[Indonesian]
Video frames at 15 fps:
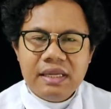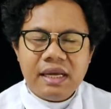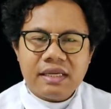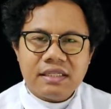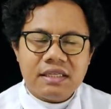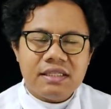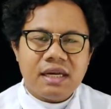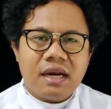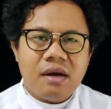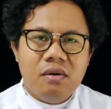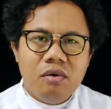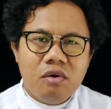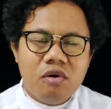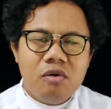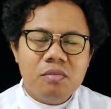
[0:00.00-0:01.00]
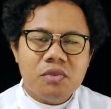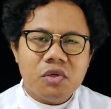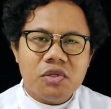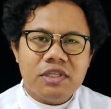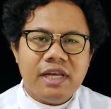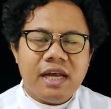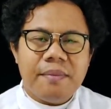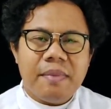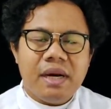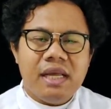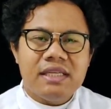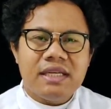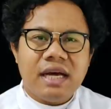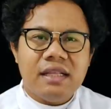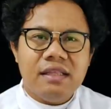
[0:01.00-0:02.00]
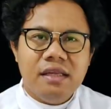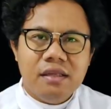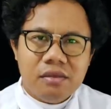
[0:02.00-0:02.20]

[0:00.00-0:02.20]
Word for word: yang secara hukum sosial pada saat